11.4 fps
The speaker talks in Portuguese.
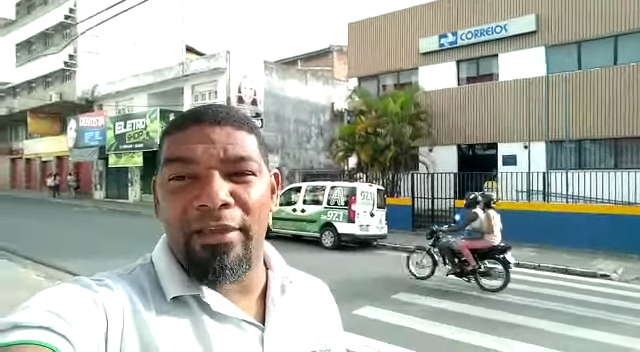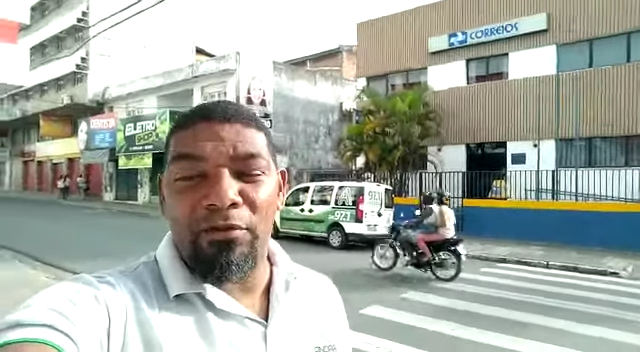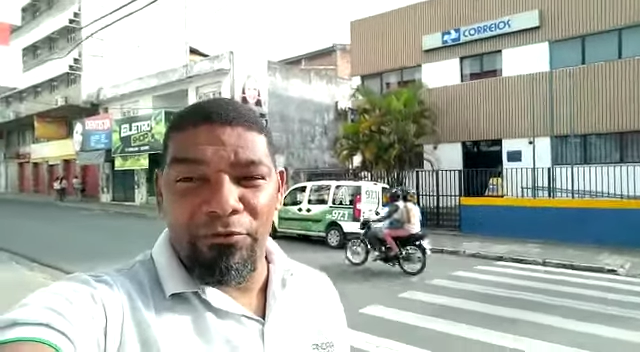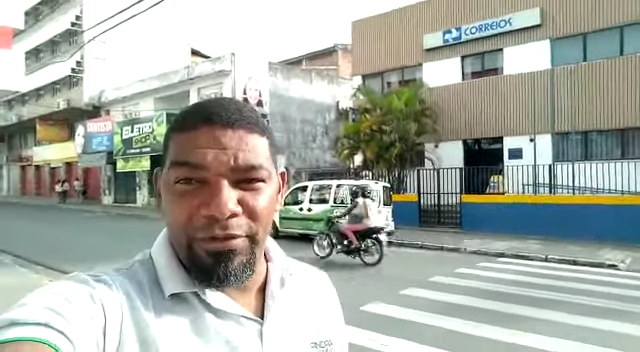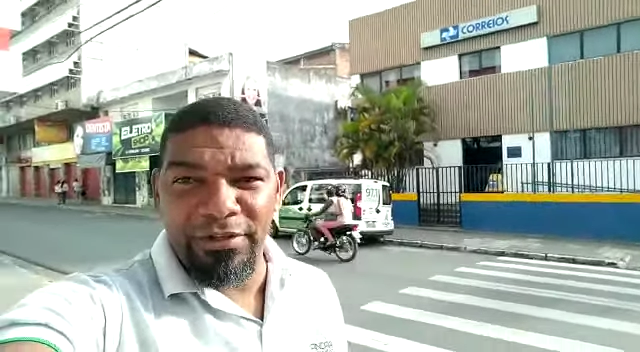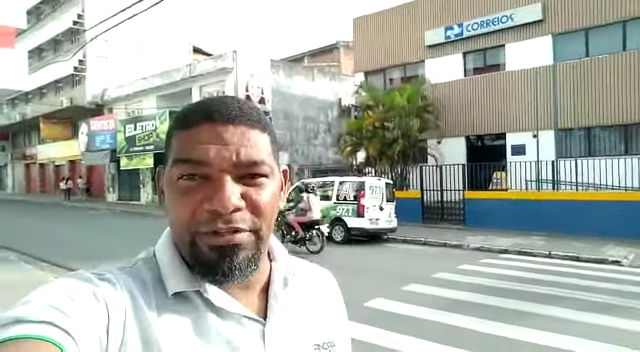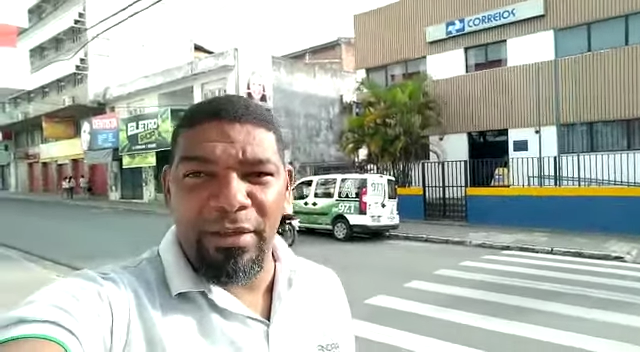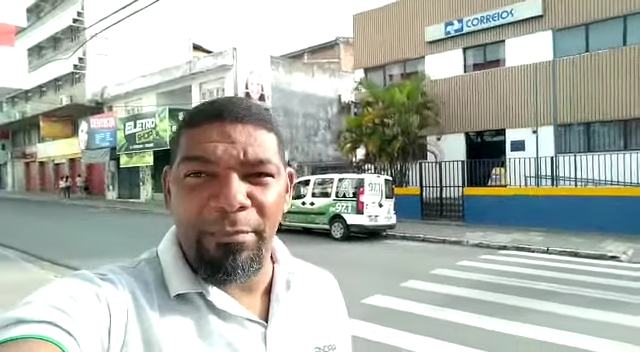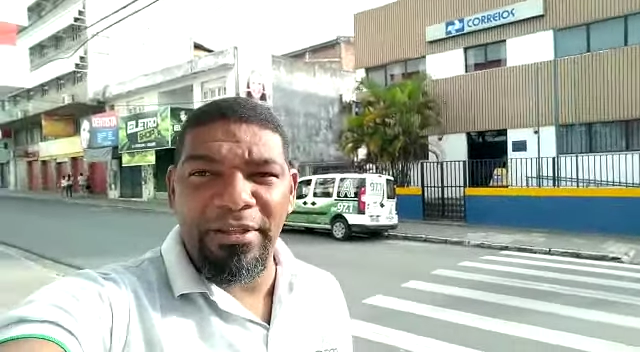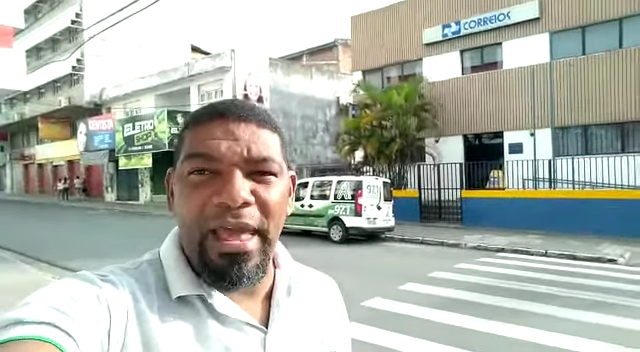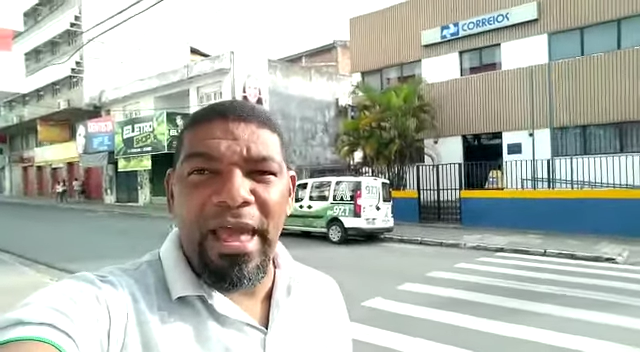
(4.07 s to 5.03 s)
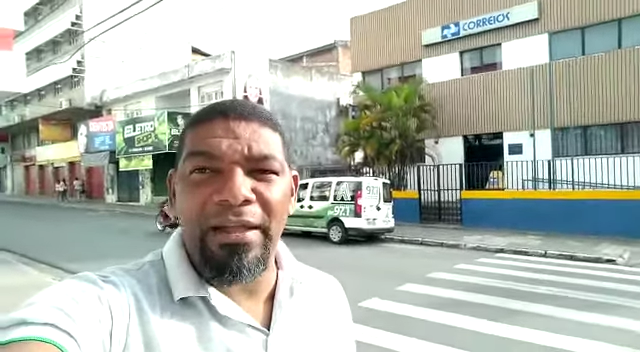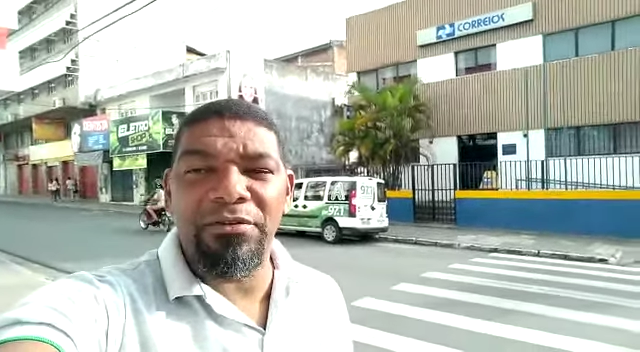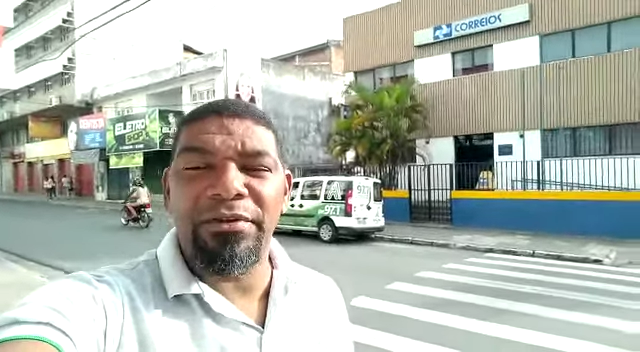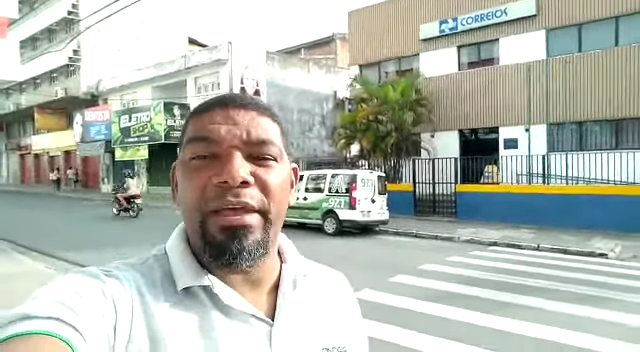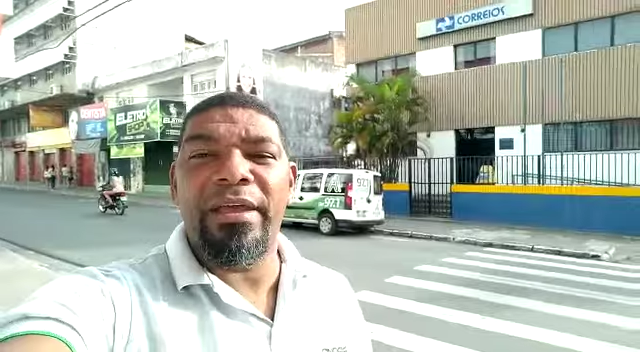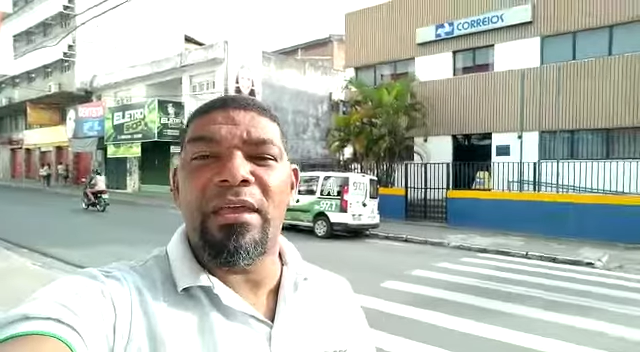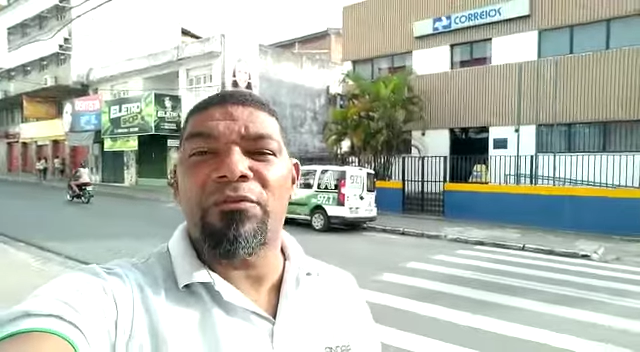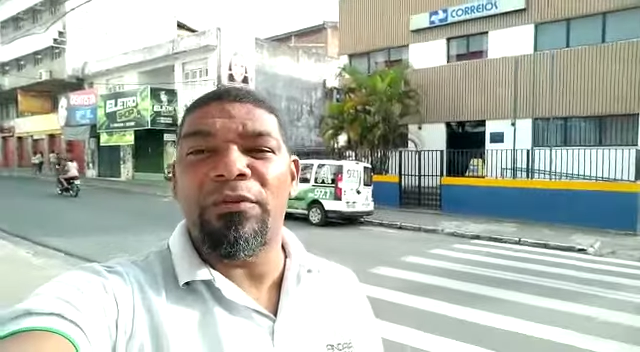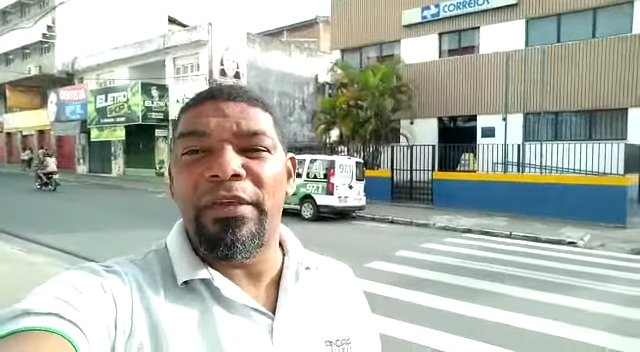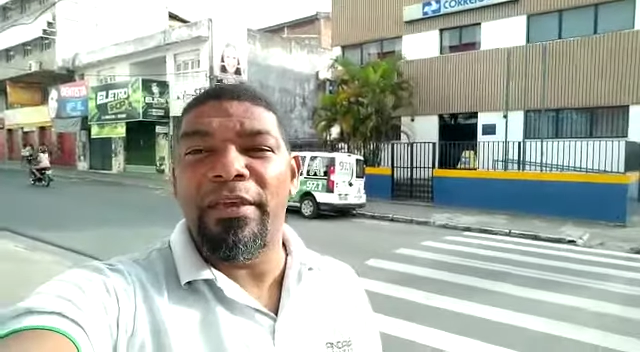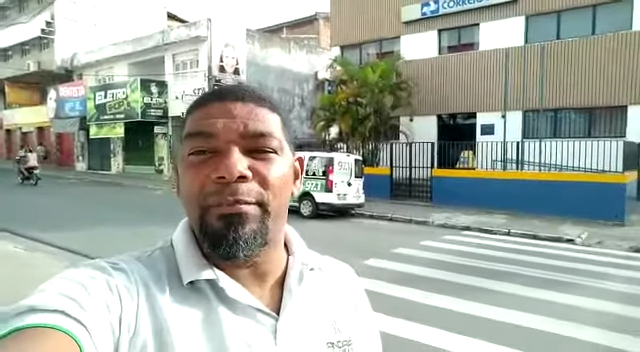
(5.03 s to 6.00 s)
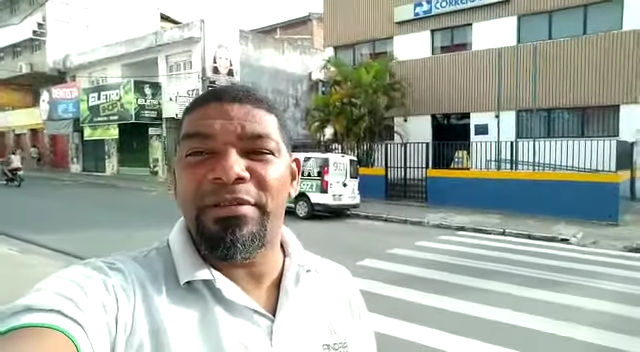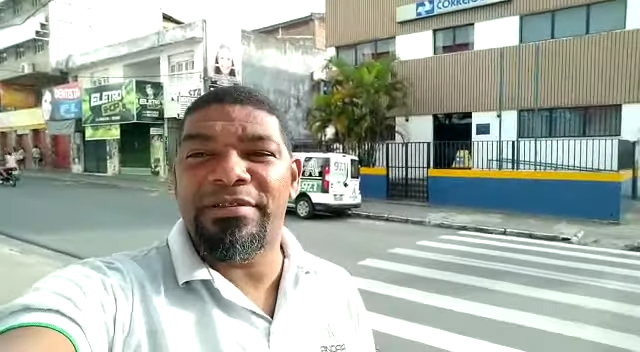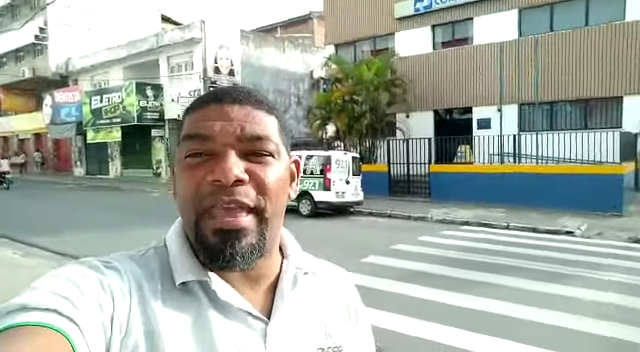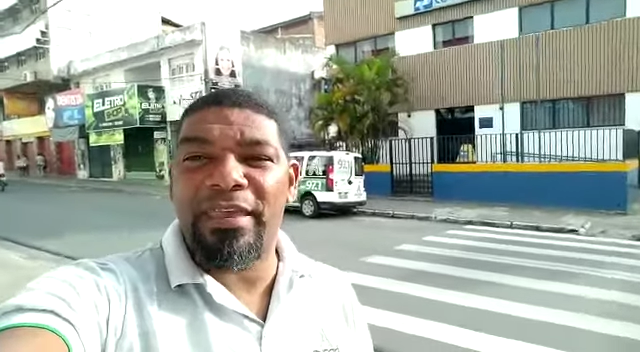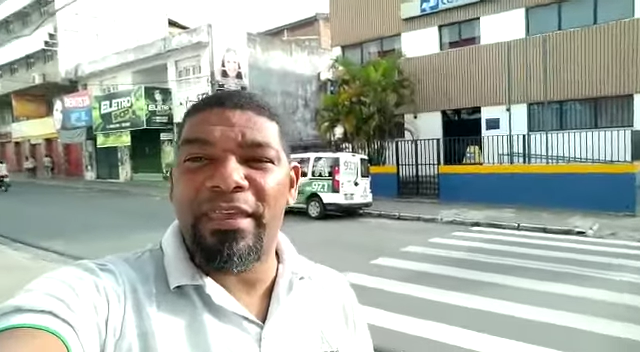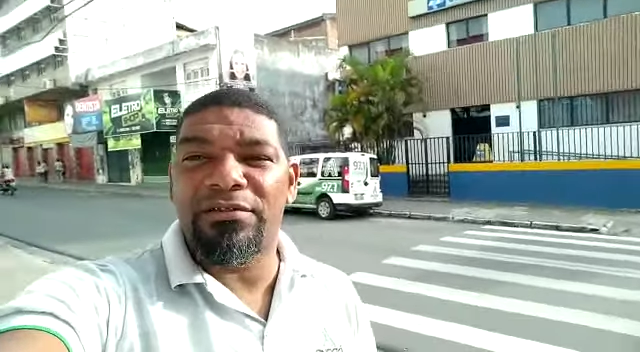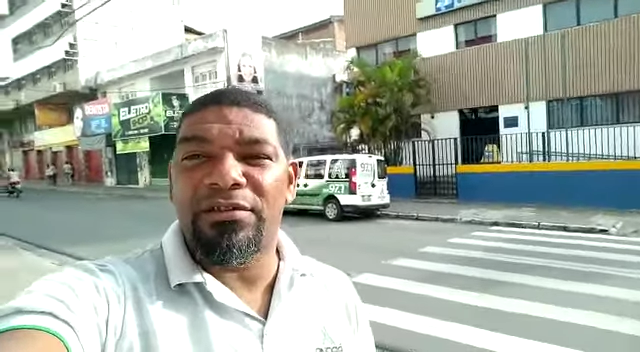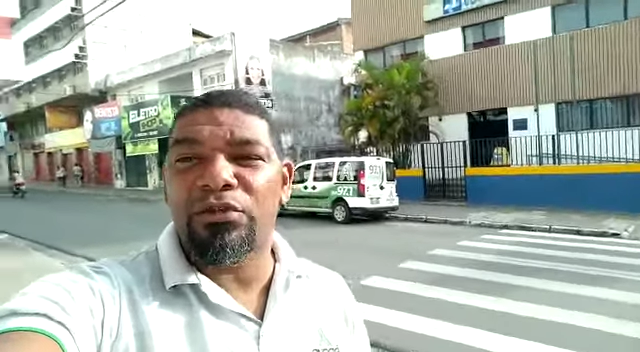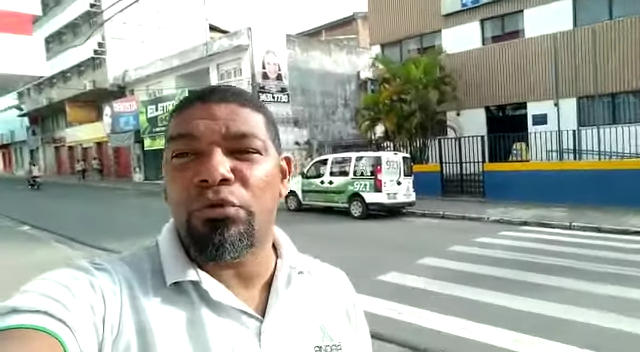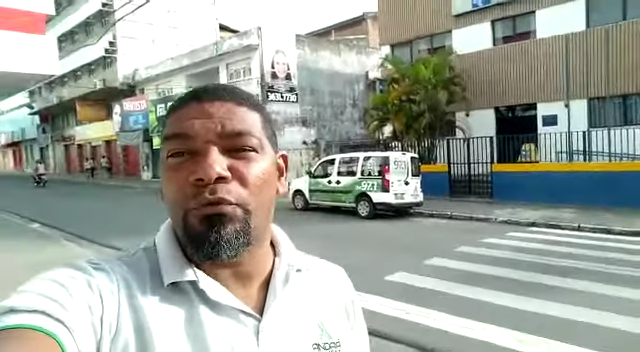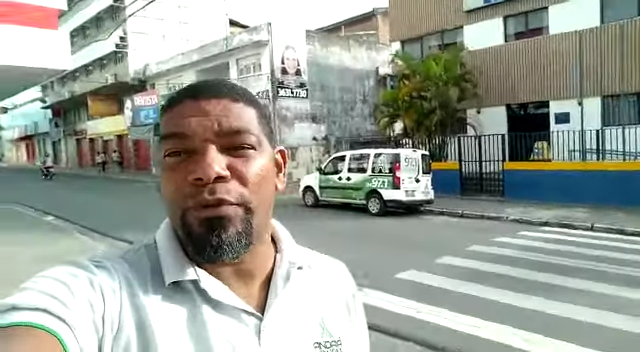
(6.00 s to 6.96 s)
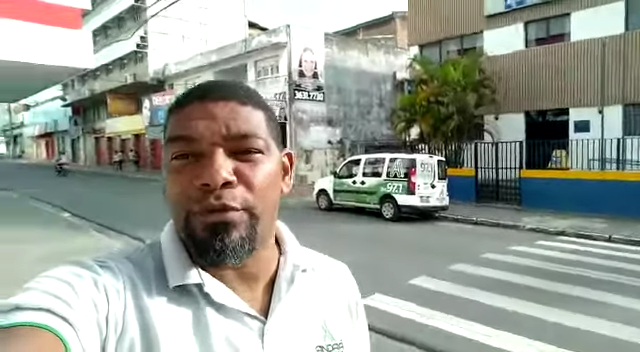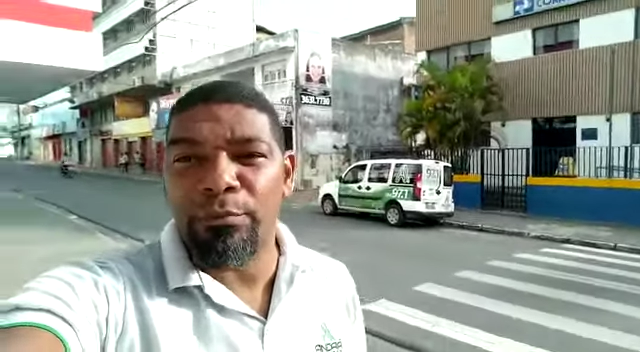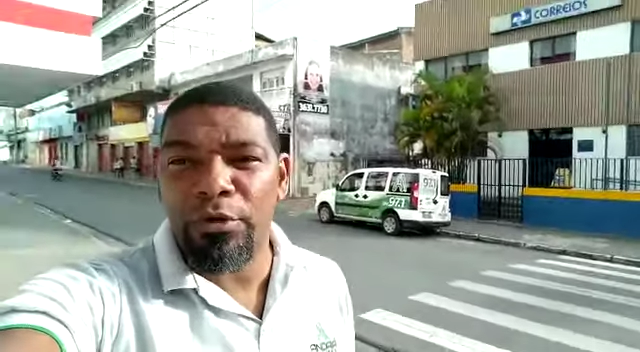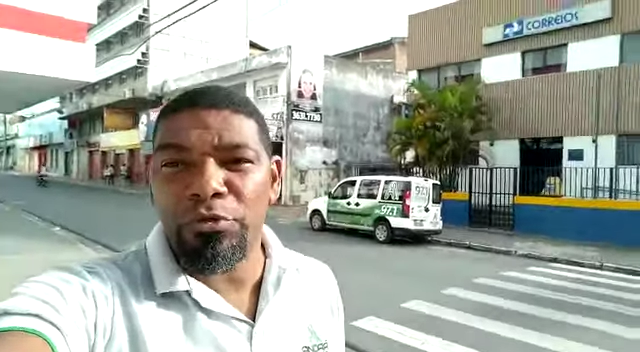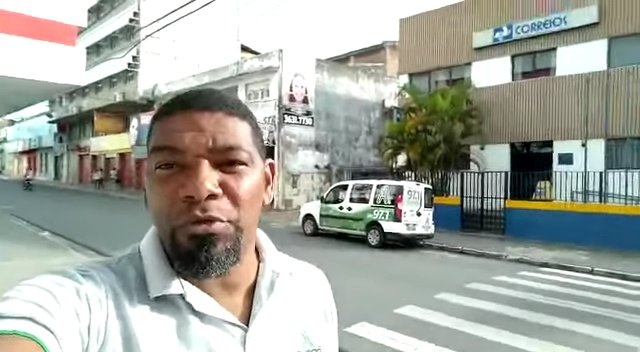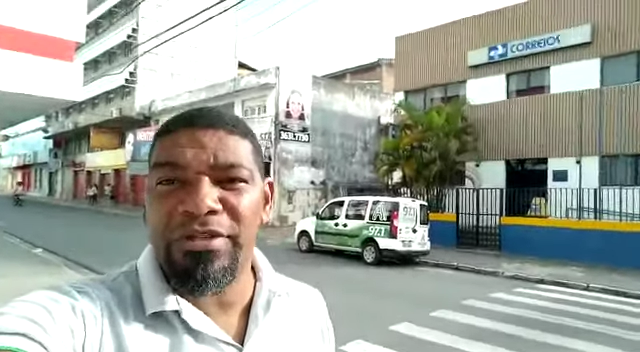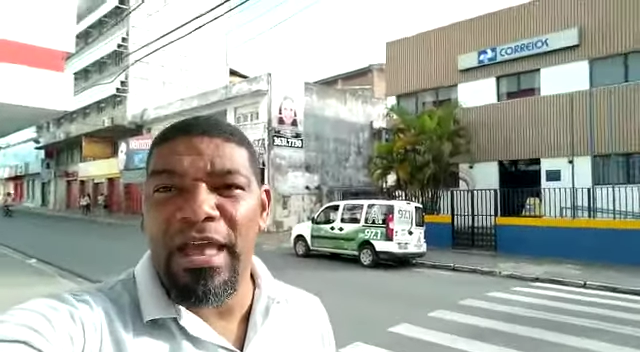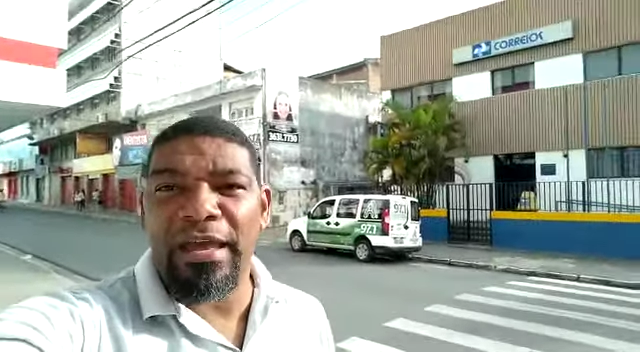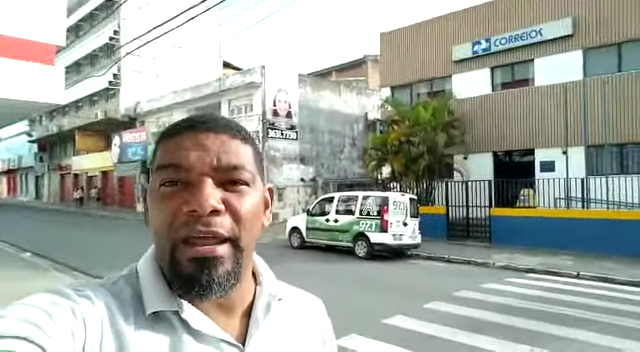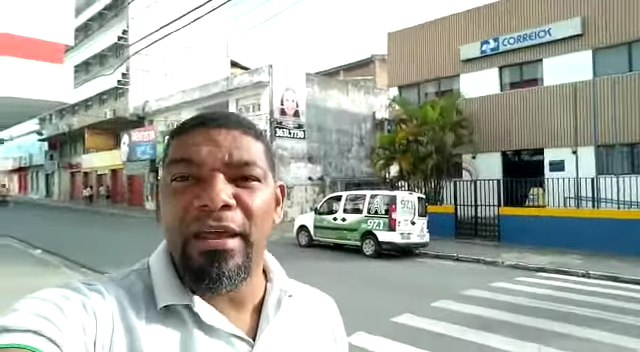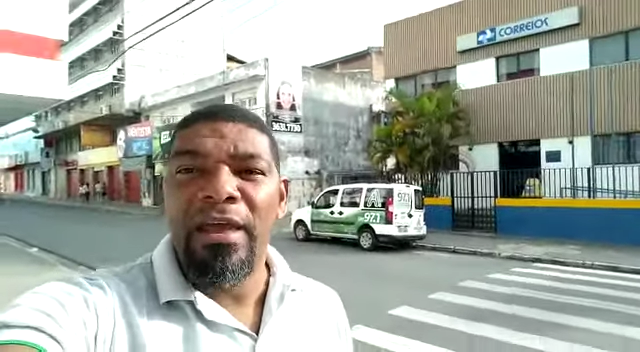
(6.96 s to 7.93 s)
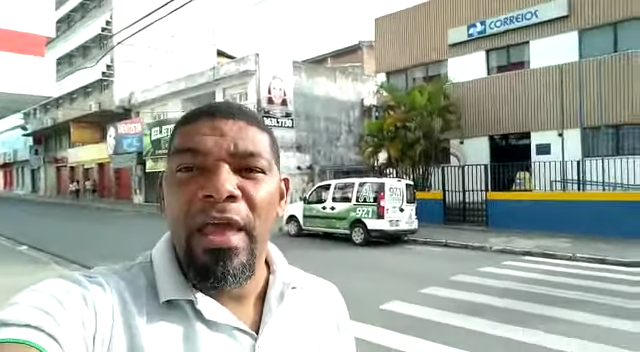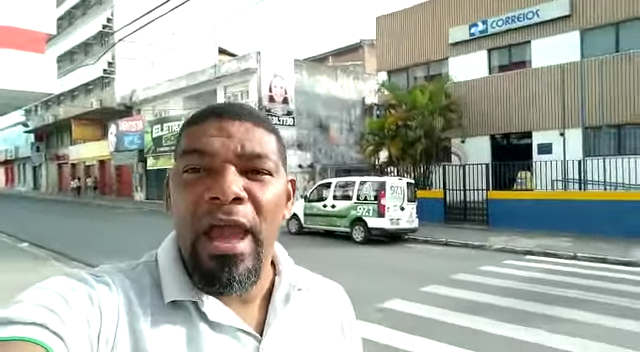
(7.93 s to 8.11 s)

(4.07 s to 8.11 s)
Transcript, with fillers: ouvinte também da Rádio Andaia FM, segue a gente no Facebook e no Instagram.